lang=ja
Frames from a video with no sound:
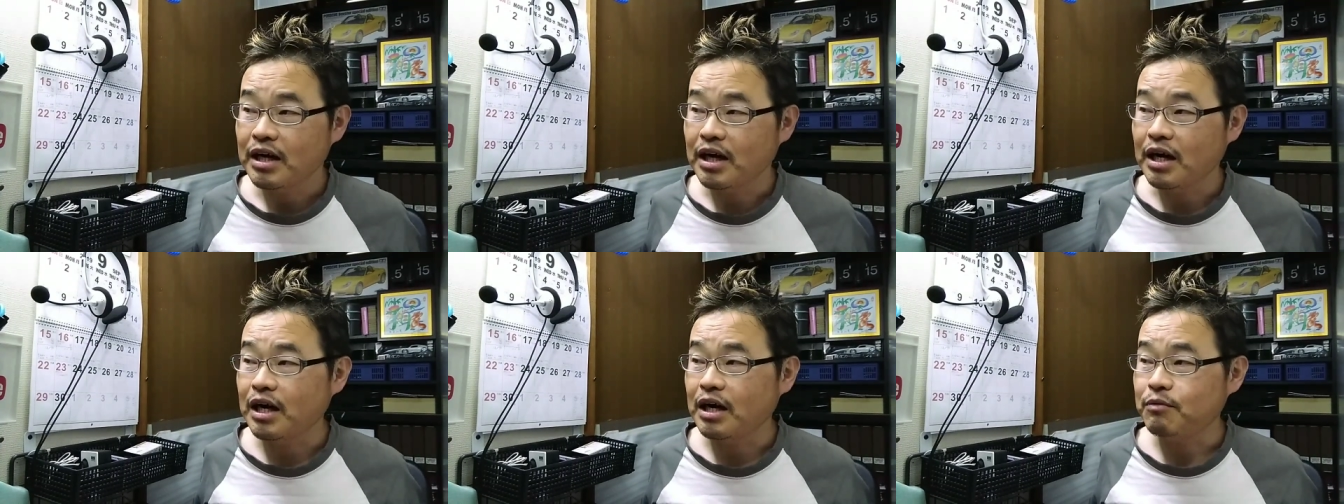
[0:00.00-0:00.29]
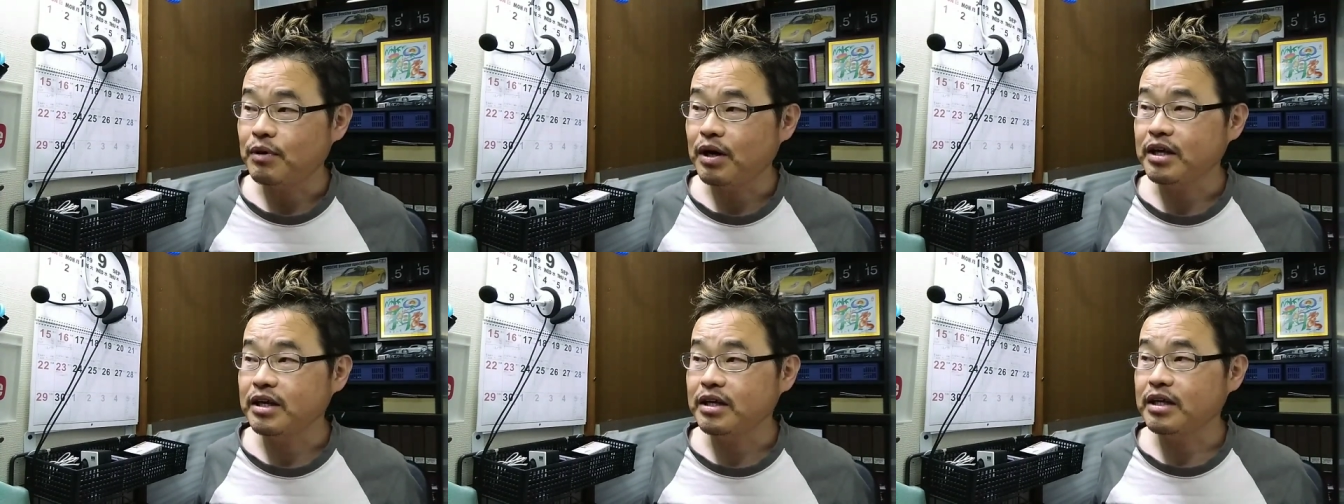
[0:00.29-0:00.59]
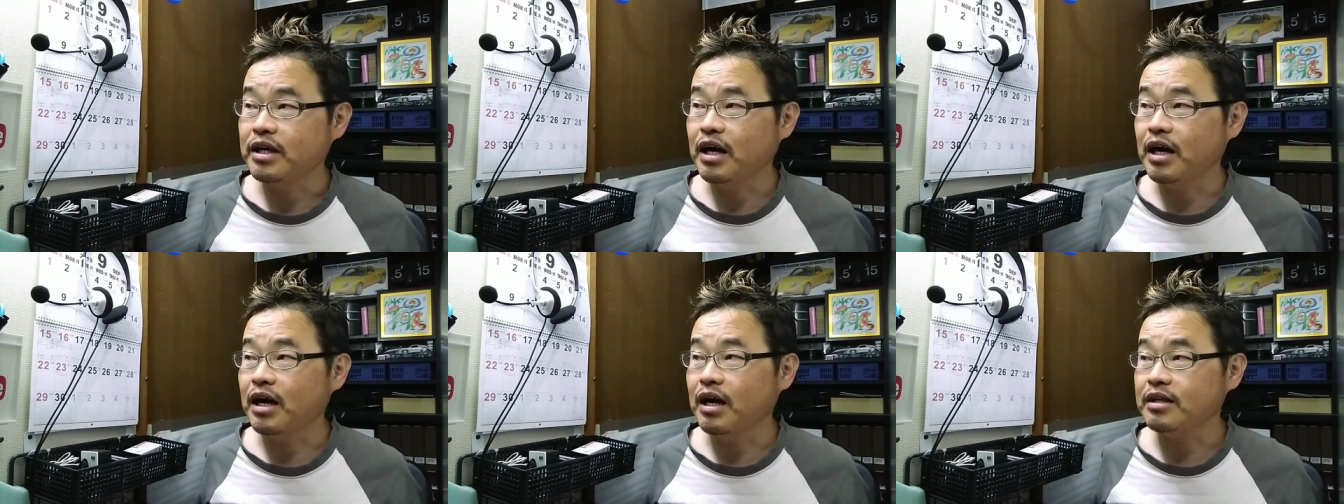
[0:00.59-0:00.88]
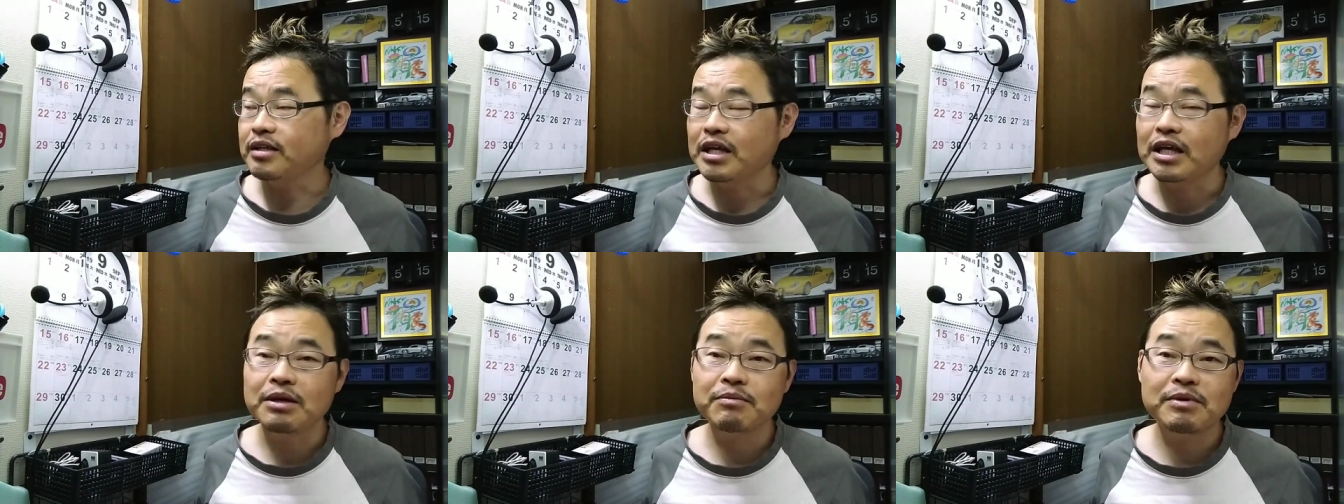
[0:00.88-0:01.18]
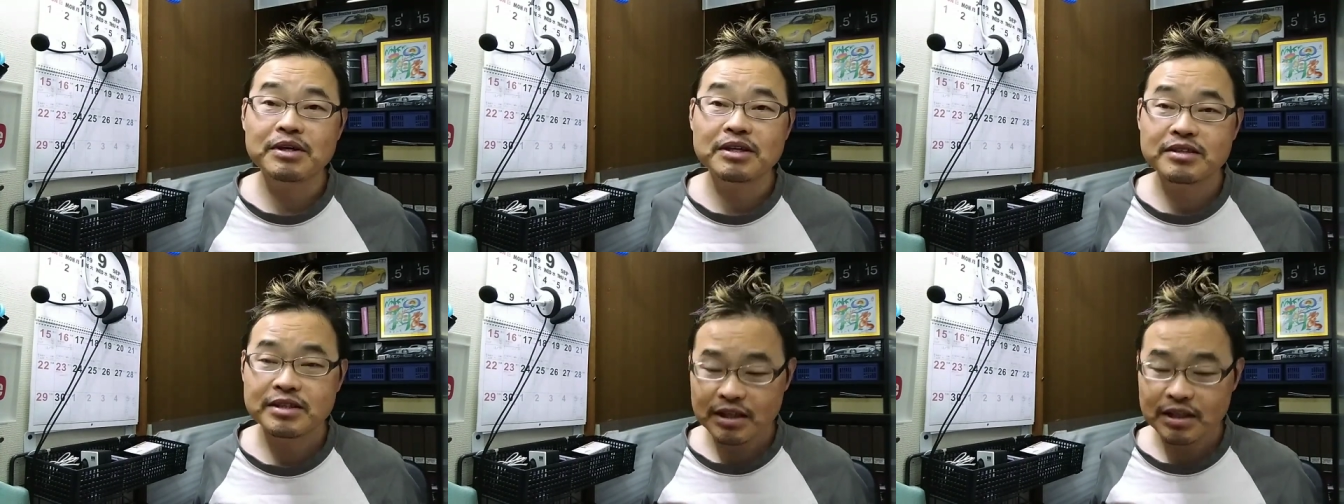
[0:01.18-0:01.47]
あ Fire
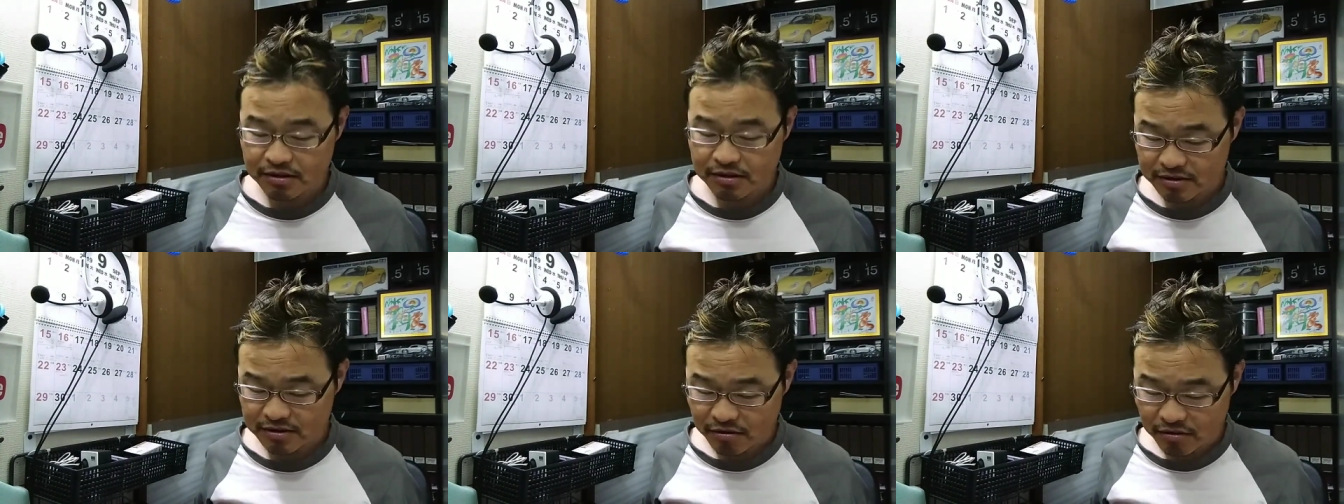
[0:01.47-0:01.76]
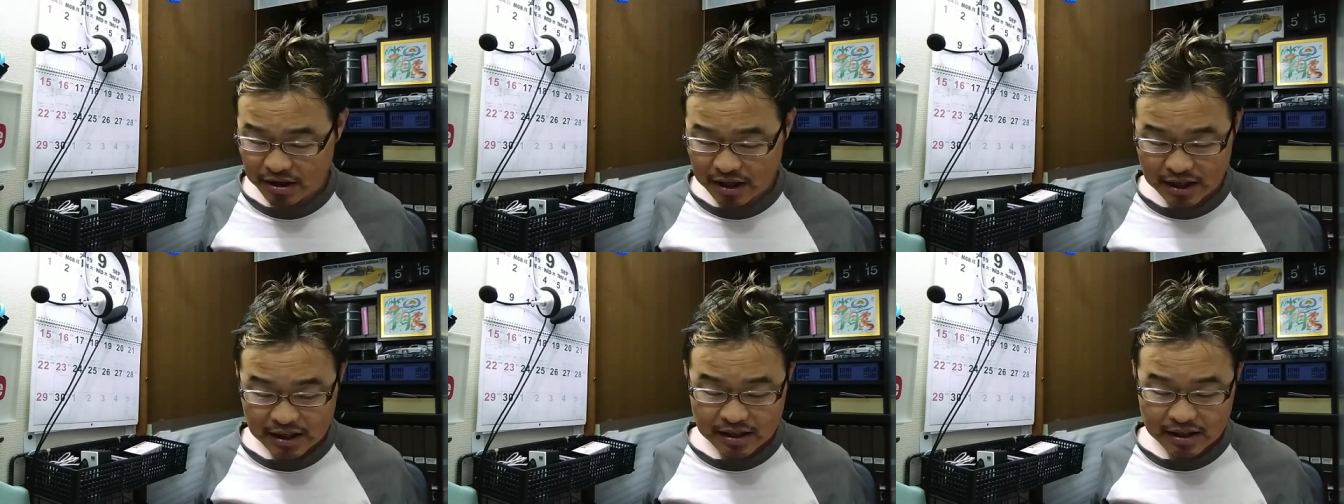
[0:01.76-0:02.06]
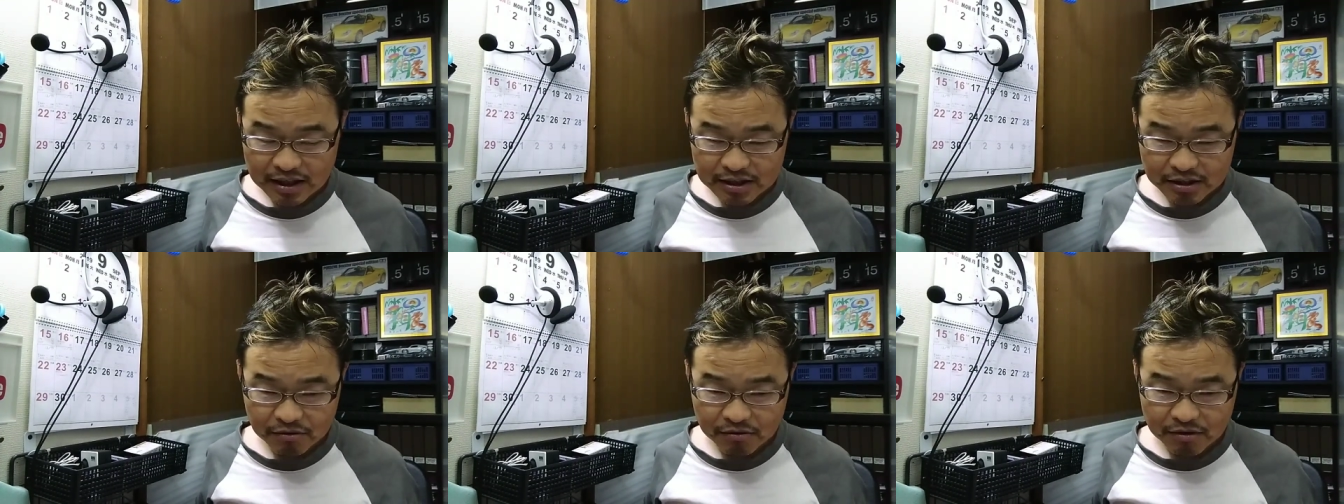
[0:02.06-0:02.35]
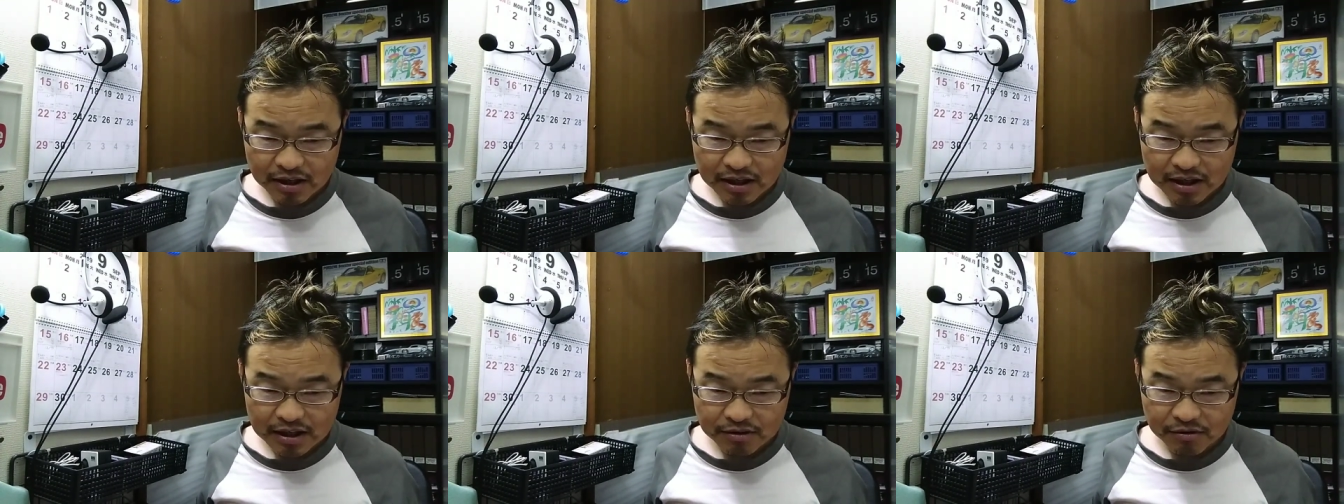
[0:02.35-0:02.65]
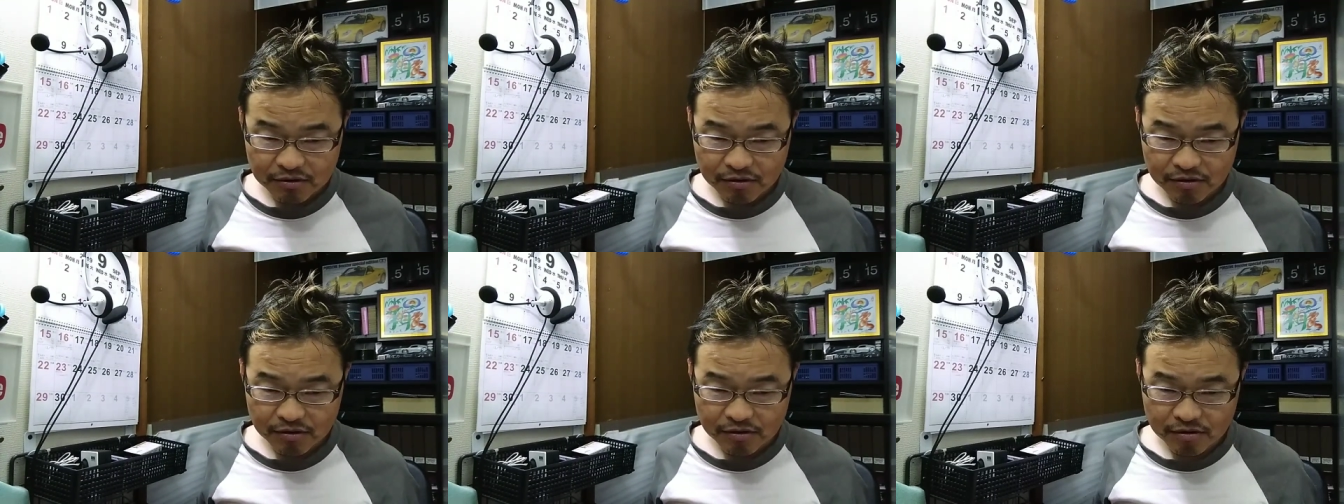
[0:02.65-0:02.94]
テレビスティックとか、あとは、あ
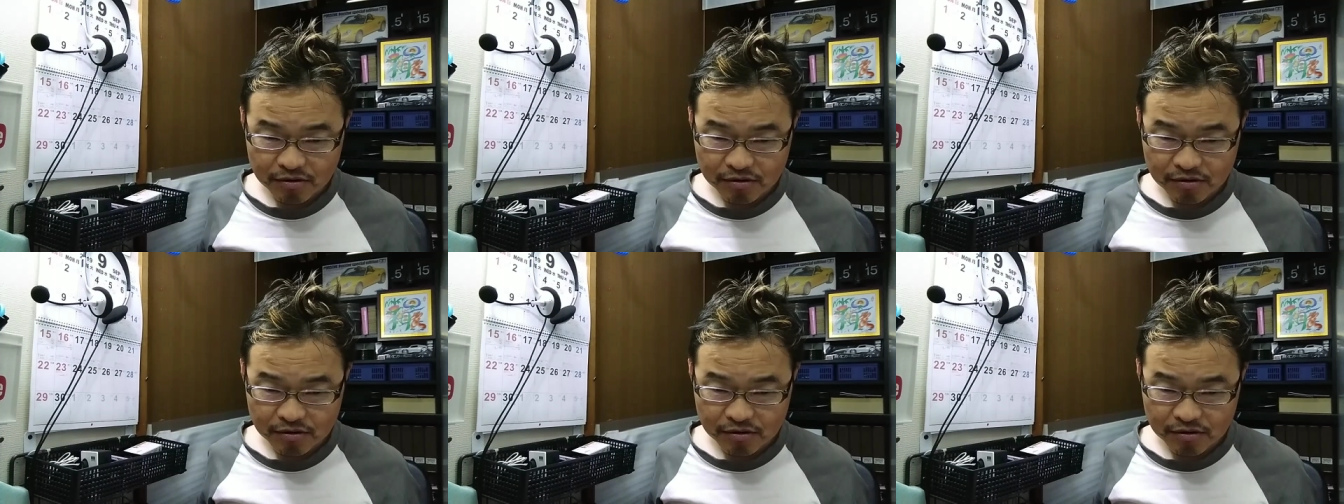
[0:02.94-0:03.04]
の、